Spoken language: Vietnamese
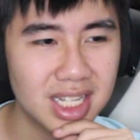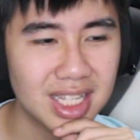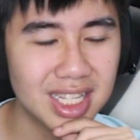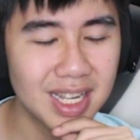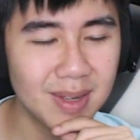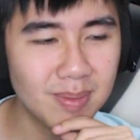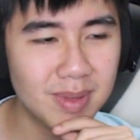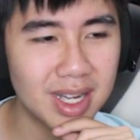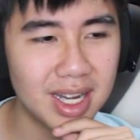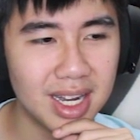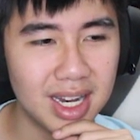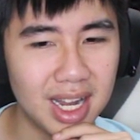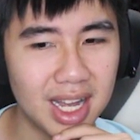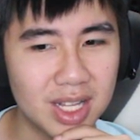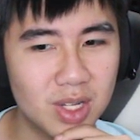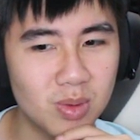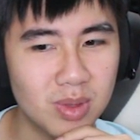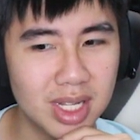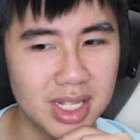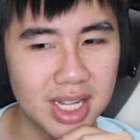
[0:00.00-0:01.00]
tạm thời là
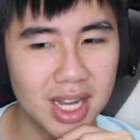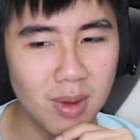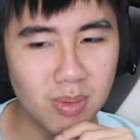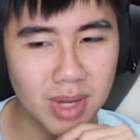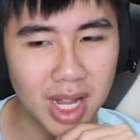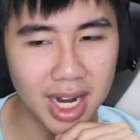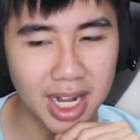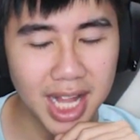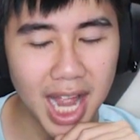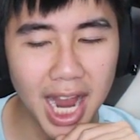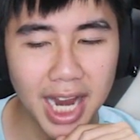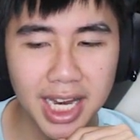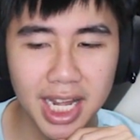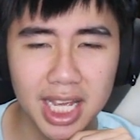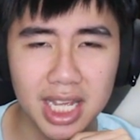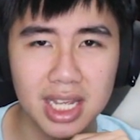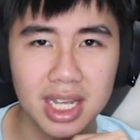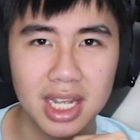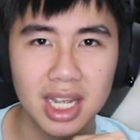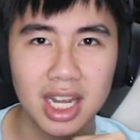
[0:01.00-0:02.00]
chúng ta sẽ không nhận cái thai
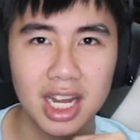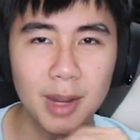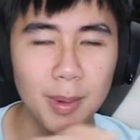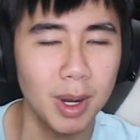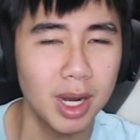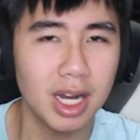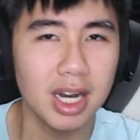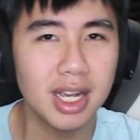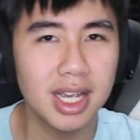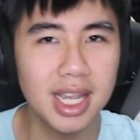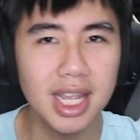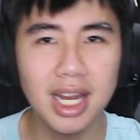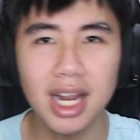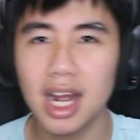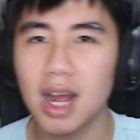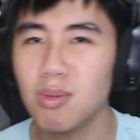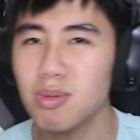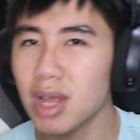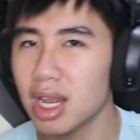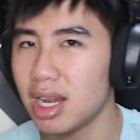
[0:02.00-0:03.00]
này các bạn đừng nghĩ là
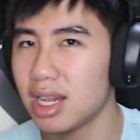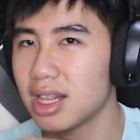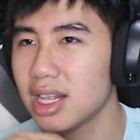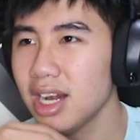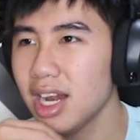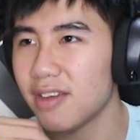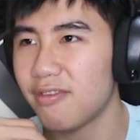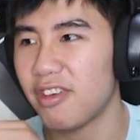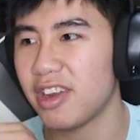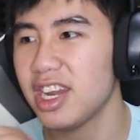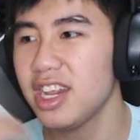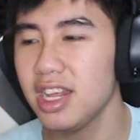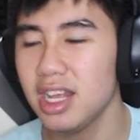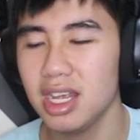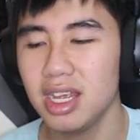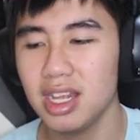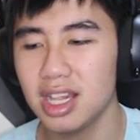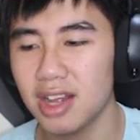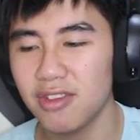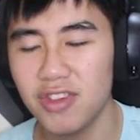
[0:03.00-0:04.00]
không nhận tức là phải
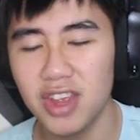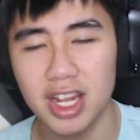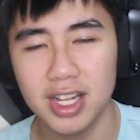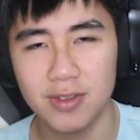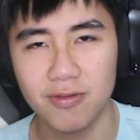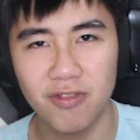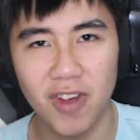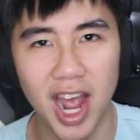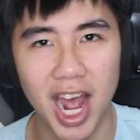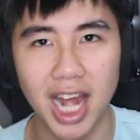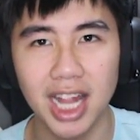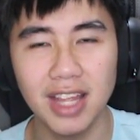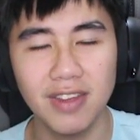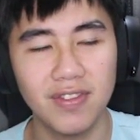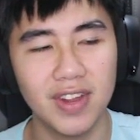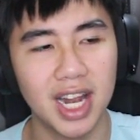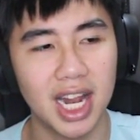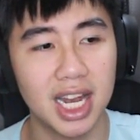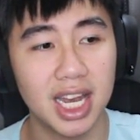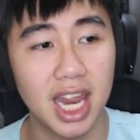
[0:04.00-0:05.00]
đi ra viện phá tại
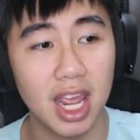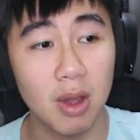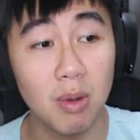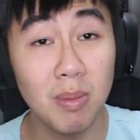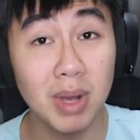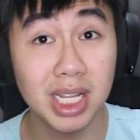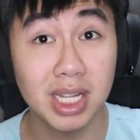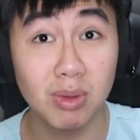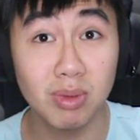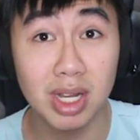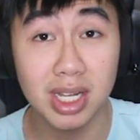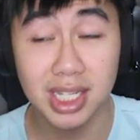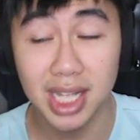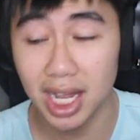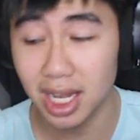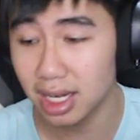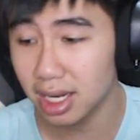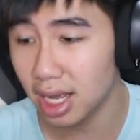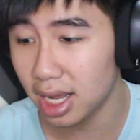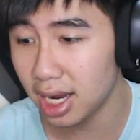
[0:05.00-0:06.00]
vì là nếu mà trong thời
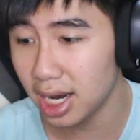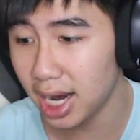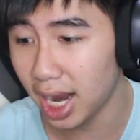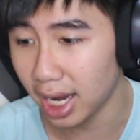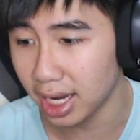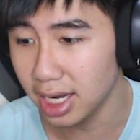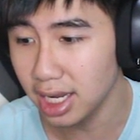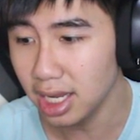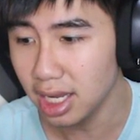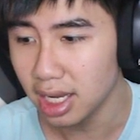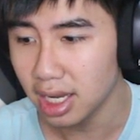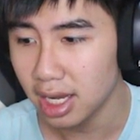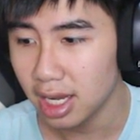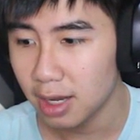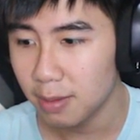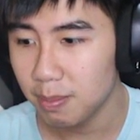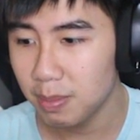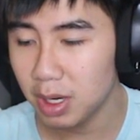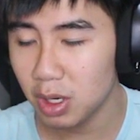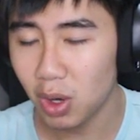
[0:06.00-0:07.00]
gian à, ngắn ý
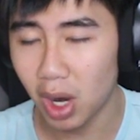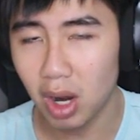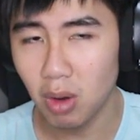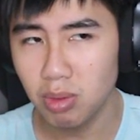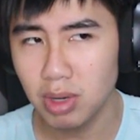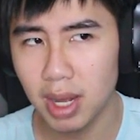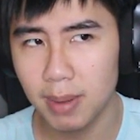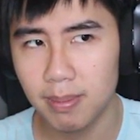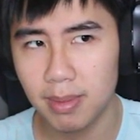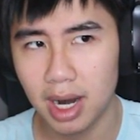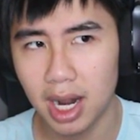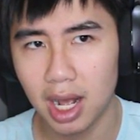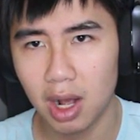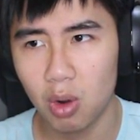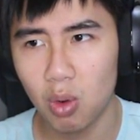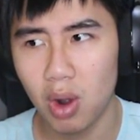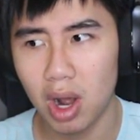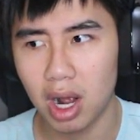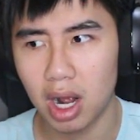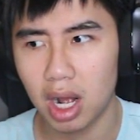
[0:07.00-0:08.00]
mình đoán không nhầm là
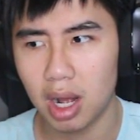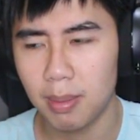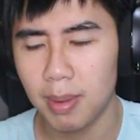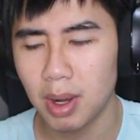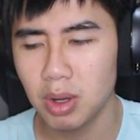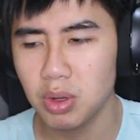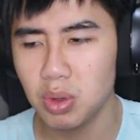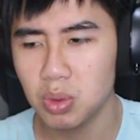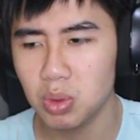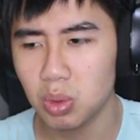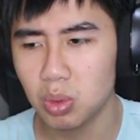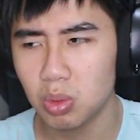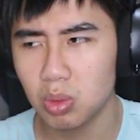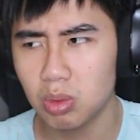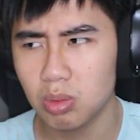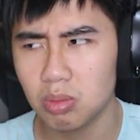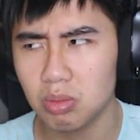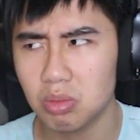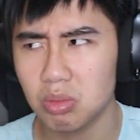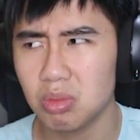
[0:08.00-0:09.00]
khoảng à, bao nhiêu
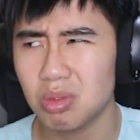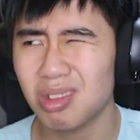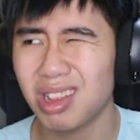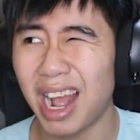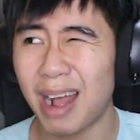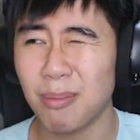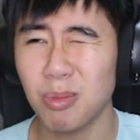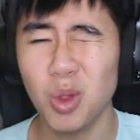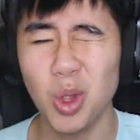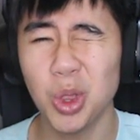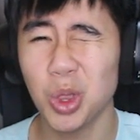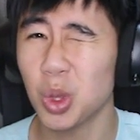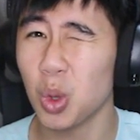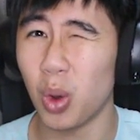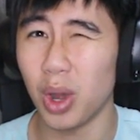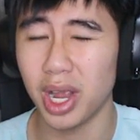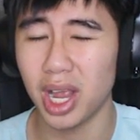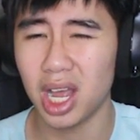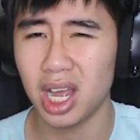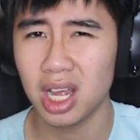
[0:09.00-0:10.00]
8 tuần
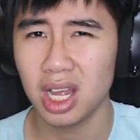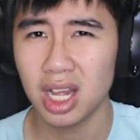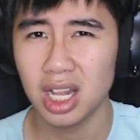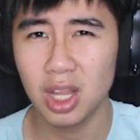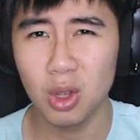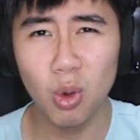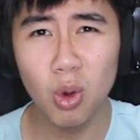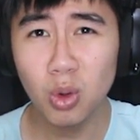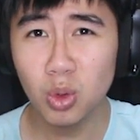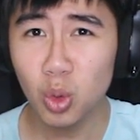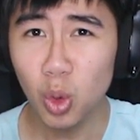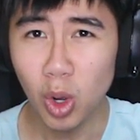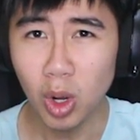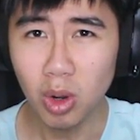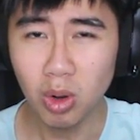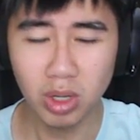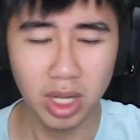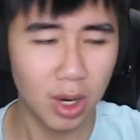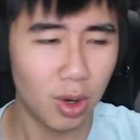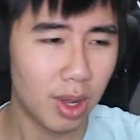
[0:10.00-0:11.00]
tuổi à thì uống thuốc
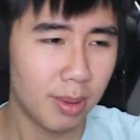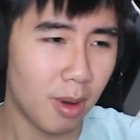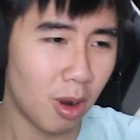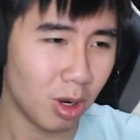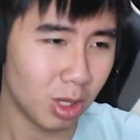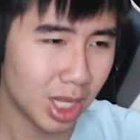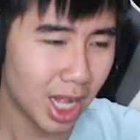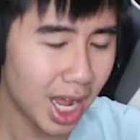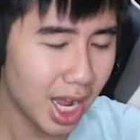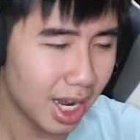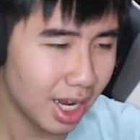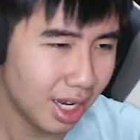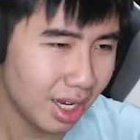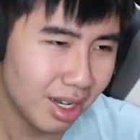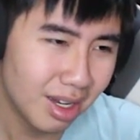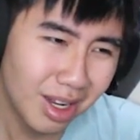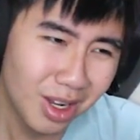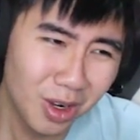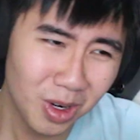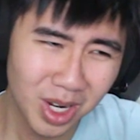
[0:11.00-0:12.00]
cũng có thể loại bỏ được thai
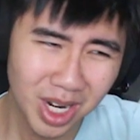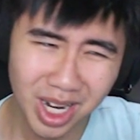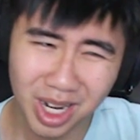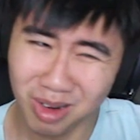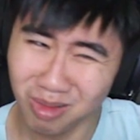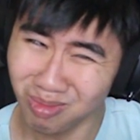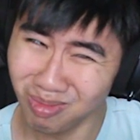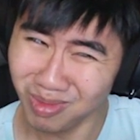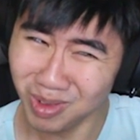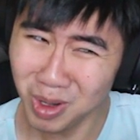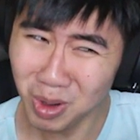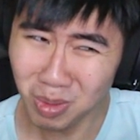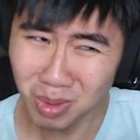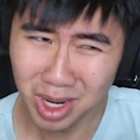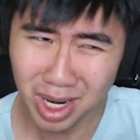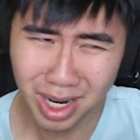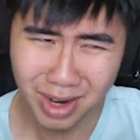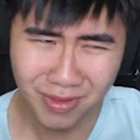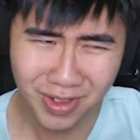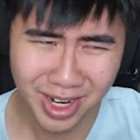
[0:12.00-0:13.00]
nên có lẽ là cũng
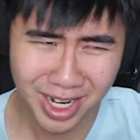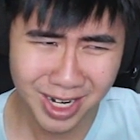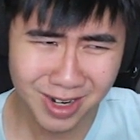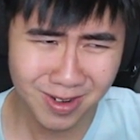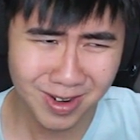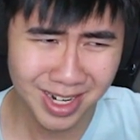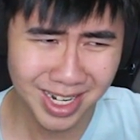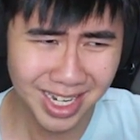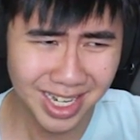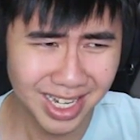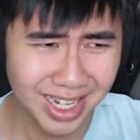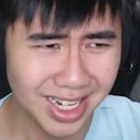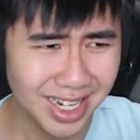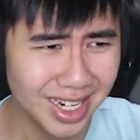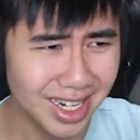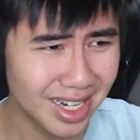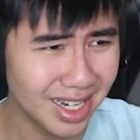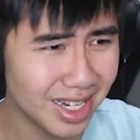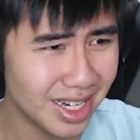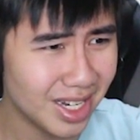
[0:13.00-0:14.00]
đỡ phần nào đấy
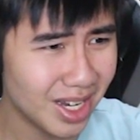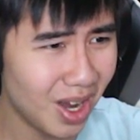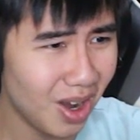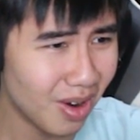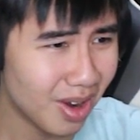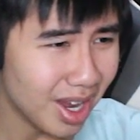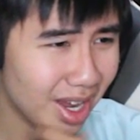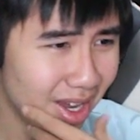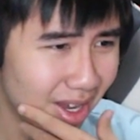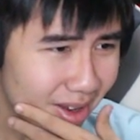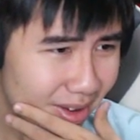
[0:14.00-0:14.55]
yeah. ok